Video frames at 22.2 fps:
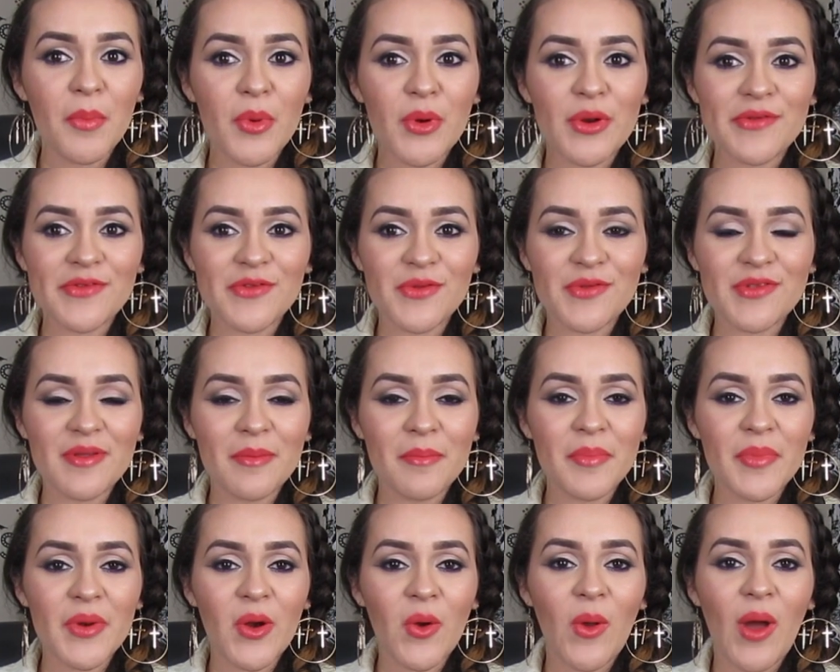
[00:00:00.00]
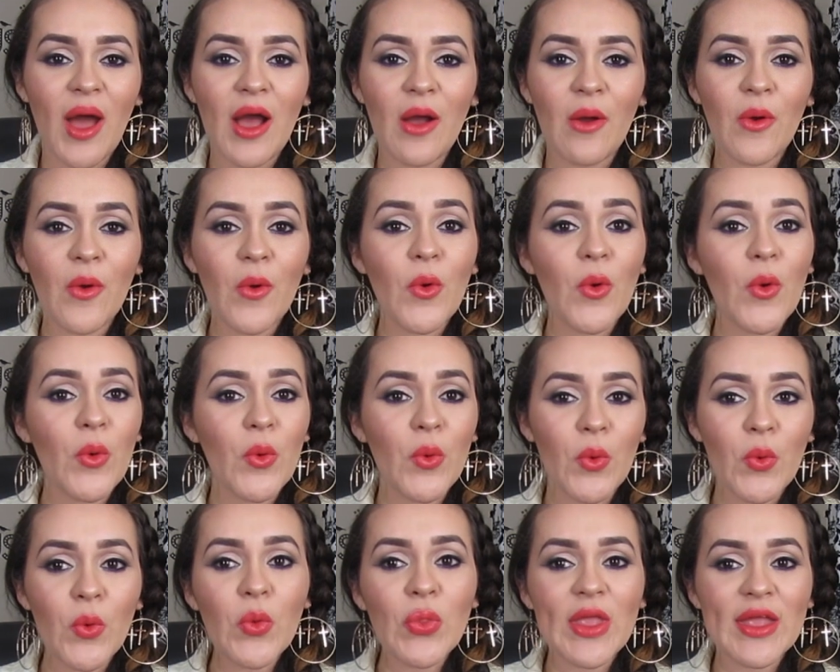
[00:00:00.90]
por eso siempre lo hago con
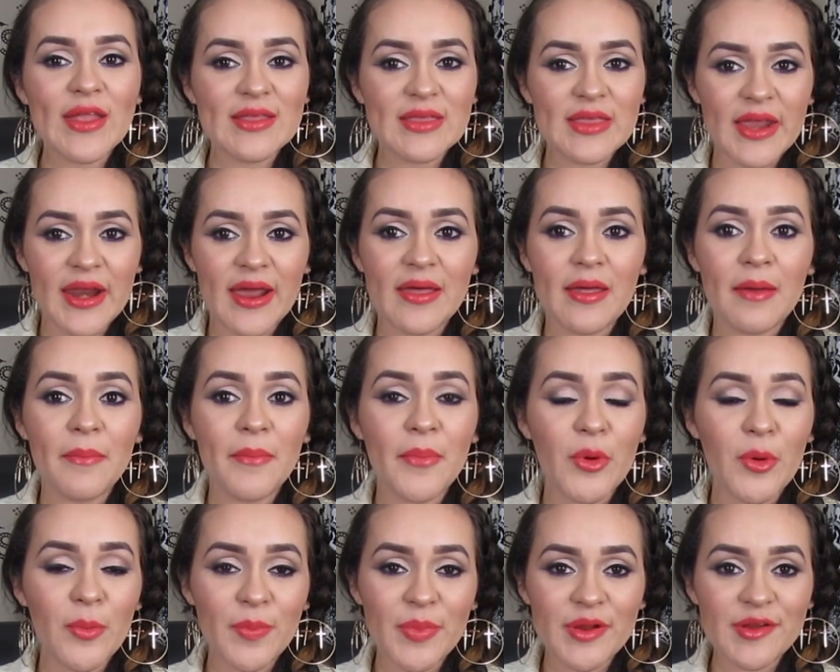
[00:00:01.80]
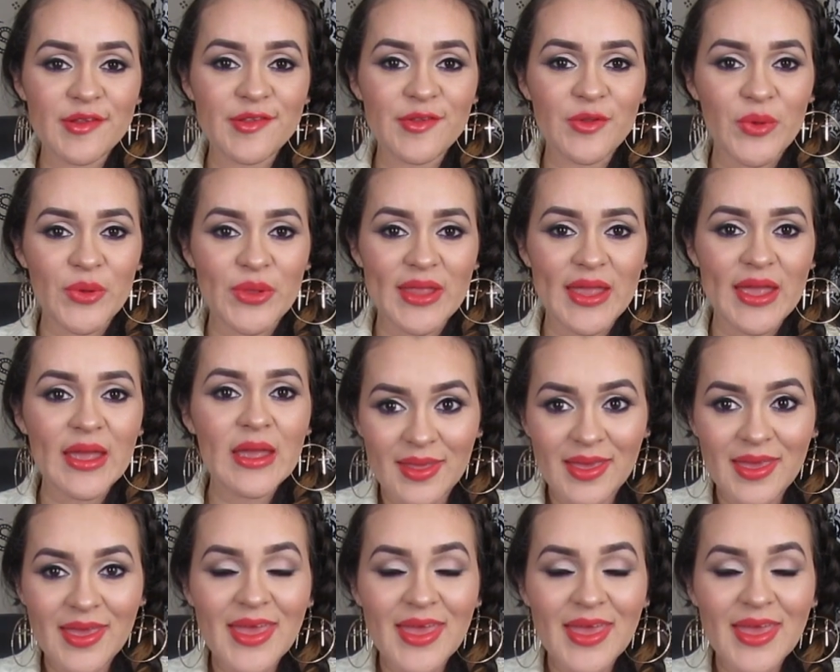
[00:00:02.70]
una entrada por persona.